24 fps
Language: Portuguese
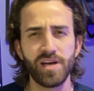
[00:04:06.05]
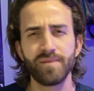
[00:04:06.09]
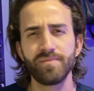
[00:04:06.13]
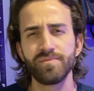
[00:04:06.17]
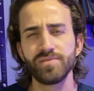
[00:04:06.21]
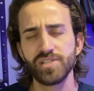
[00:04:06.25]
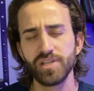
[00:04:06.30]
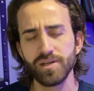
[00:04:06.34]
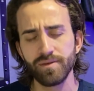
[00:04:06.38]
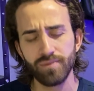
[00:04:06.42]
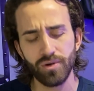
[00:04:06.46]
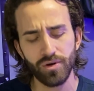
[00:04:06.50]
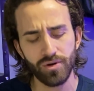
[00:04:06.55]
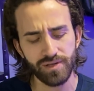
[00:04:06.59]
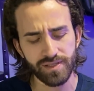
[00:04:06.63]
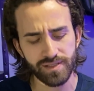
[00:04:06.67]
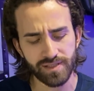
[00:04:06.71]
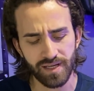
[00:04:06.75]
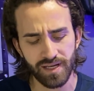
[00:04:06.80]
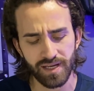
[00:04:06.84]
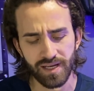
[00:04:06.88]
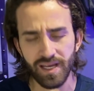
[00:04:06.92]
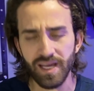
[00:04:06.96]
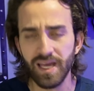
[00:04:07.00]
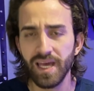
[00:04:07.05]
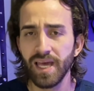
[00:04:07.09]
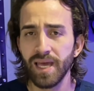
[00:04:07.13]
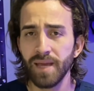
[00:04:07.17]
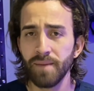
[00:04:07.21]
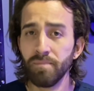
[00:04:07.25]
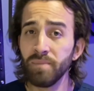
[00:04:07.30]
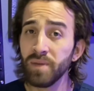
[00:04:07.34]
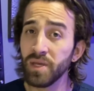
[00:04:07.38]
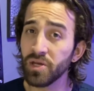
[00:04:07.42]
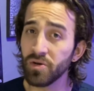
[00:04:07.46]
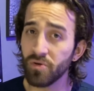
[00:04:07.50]
de, de Ambroxan
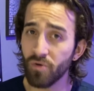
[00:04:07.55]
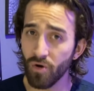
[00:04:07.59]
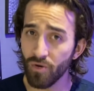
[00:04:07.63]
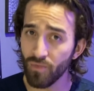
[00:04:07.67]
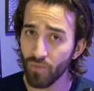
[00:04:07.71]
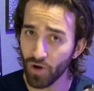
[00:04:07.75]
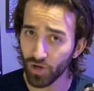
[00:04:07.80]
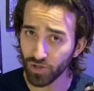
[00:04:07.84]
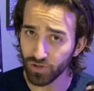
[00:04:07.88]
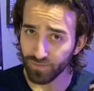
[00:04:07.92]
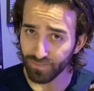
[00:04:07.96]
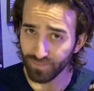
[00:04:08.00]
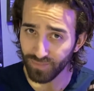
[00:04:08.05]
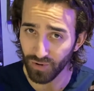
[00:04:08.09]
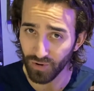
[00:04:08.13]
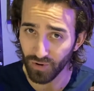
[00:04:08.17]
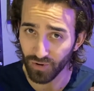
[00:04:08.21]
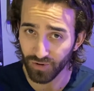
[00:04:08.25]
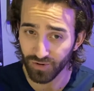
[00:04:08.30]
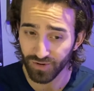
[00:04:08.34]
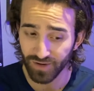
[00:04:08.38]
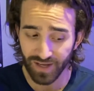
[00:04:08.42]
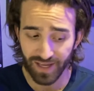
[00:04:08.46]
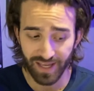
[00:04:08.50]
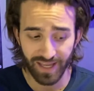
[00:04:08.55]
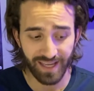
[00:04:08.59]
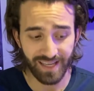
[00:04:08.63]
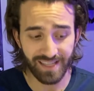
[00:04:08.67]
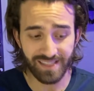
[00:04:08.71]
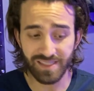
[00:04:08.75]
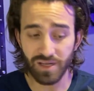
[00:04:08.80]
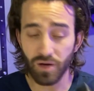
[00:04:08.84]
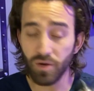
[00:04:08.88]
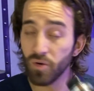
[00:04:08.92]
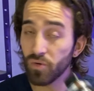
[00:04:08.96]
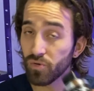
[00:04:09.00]
me incomoda um pouco.
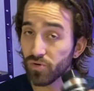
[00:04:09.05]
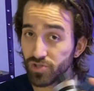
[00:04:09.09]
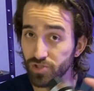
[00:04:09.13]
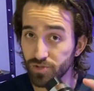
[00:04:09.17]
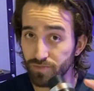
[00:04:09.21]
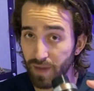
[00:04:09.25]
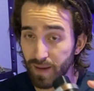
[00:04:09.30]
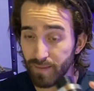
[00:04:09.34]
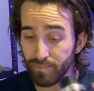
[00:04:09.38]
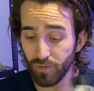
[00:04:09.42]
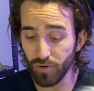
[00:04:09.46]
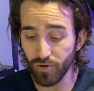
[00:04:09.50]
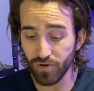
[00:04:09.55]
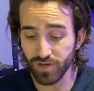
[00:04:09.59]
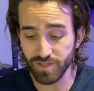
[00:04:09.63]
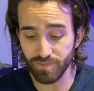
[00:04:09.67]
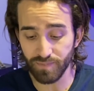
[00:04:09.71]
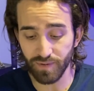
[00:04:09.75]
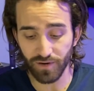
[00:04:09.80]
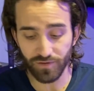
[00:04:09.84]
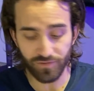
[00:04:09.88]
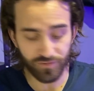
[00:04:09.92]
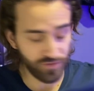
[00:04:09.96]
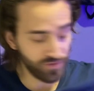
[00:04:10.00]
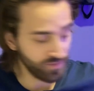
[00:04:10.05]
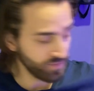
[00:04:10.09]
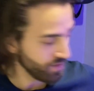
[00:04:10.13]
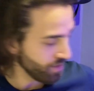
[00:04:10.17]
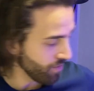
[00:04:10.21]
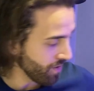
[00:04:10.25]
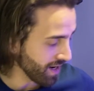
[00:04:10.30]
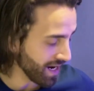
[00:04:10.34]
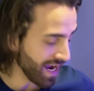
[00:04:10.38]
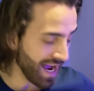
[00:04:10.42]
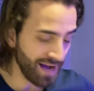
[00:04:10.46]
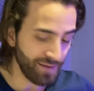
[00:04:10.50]
Então eu uso bem pouco esse perfume e
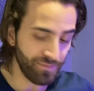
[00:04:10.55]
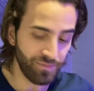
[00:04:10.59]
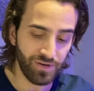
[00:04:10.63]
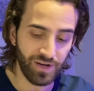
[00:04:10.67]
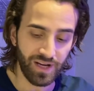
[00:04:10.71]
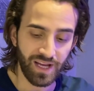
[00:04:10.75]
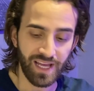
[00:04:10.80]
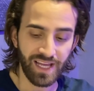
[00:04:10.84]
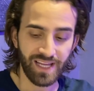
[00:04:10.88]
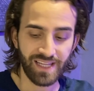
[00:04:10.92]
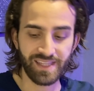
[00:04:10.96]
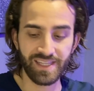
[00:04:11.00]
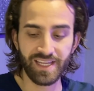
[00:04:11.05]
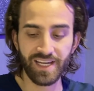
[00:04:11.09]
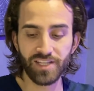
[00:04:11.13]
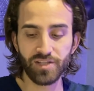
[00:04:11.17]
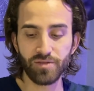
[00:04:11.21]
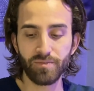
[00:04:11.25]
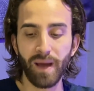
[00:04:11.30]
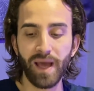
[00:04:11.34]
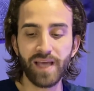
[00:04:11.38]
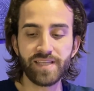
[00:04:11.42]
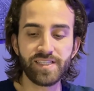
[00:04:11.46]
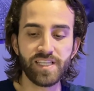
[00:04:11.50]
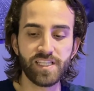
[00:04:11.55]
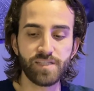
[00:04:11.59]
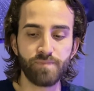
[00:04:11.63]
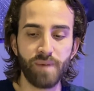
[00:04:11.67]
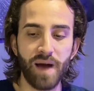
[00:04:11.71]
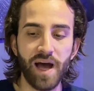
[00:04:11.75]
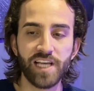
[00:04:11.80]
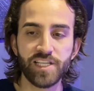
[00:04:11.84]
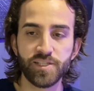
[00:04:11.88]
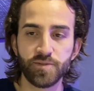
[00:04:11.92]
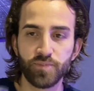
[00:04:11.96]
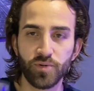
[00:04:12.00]
eu acabo dando mais
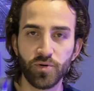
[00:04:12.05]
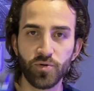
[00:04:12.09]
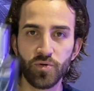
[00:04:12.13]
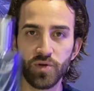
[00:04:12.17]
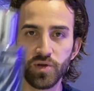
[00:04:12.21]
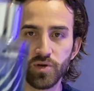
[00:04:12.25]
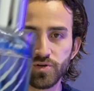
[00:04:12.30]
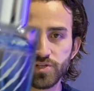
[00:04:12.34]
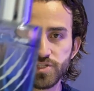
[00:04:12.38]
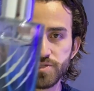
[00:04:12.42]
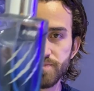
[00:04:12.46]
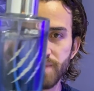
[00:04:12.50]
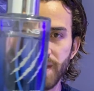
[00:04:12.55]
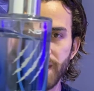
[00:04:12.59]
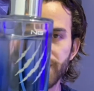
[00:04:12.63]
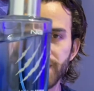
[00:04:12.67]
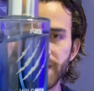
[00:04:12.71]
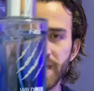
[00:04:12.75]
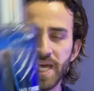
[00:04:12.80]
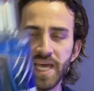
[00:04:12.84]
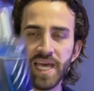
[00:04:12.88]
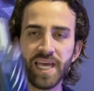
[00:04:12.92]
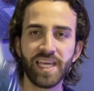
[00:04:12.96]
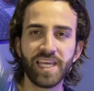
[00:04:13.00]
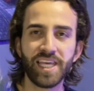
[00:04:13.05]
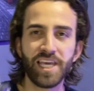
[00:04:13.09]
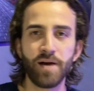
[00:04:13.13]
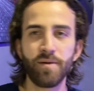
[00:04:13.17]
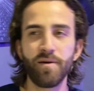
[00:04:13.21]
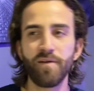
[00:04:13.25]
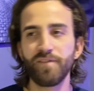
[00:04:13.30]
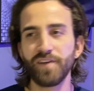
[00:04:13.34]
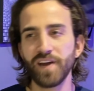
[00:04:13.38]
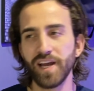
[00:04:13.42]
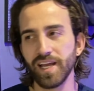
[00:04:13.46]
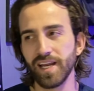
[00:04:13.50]
espaço para o Wild Man, que é
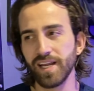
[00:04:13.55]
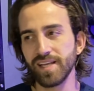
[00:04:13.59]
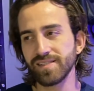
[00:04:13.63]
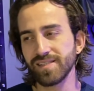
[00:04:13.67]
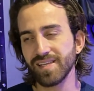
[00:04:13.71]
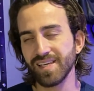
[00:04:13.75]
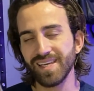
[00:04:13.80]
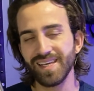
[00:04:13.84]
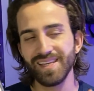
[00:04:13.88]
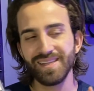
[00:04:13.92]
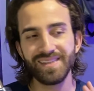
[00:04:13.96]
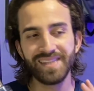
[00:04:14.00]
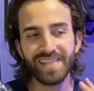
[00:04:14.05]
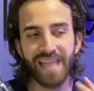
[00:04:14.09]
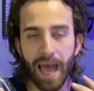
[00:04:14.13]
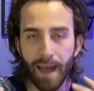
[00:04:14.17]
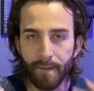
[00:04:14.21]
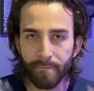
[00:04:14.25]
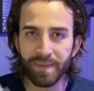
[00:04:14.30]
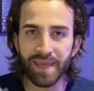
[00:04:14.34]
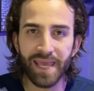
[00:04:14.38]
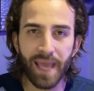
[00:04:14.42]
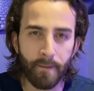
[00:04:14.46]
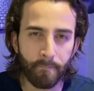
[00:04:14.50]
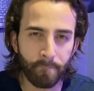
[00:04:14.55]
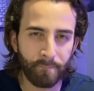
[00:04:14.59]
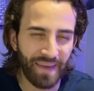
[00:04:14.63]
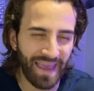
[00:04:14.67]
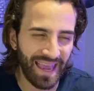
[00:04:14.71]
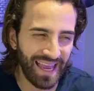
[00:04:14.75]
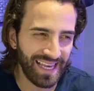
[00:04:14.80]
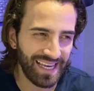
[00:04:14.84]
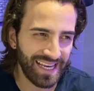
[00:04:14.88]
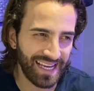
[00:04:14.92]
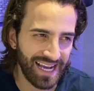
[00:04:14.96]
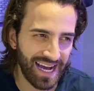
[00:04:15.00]
uma fragrância que na minha
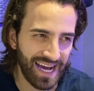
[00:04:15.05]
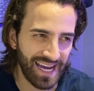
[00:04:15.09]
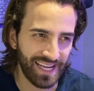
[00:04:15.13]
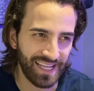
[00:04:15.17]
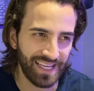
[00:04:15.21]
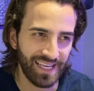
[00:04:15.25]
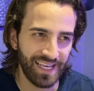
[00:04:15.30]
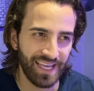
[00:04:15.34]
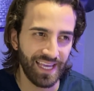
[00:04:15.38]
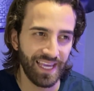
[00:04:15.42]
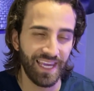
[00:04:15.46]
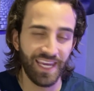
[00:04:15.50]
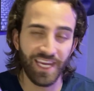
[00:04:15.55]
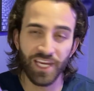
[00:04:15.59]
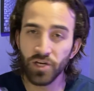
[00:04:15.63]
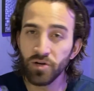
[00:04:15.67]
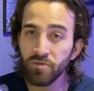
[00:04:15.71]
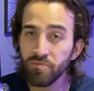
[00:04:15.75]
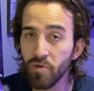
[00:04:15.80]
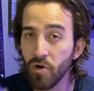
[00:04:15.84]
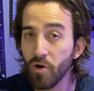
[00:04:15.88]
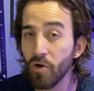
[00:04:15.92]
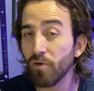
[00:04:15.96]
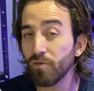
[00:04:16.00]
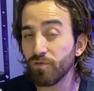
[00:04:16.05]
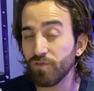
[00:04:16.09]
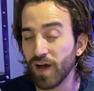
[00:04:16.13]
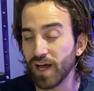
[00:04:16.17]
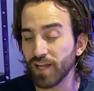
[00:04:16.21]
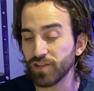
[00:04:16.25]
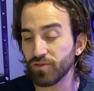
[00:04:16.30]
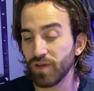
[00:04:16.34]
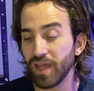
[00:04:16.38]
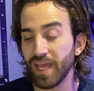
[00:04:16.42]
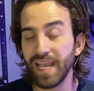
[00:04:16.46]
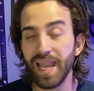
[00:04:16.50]
pele, cara, e no meu
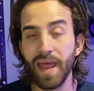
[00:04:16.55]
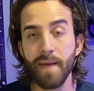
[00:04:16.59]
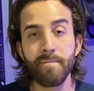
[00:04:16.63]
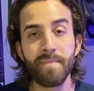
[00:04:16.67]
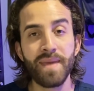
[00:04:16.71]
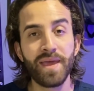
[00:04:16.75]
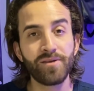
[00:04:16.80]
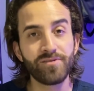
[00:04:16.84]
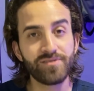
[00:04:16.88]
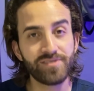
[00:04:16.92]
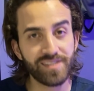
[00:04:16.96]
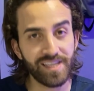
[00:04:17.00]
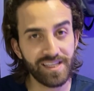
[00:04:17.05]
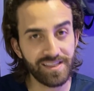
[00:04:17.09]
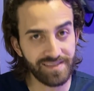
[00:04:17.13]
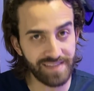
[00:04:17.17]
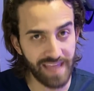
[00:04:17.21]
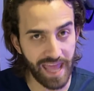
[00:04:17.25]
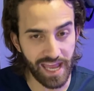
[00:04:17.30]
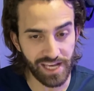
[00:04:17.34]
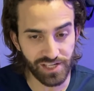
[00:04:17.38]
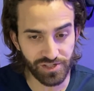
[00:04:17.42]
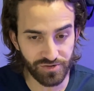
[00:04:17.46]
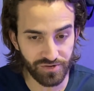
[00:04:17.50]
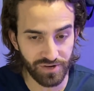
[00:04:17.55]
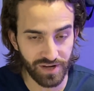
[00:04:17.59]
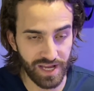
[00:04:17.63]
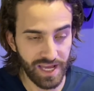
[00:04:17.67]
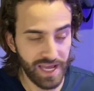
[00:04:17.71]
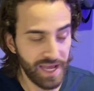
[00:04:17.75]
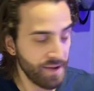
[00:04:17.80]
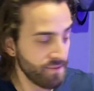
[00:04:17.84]
olfato, ele é menos sintético,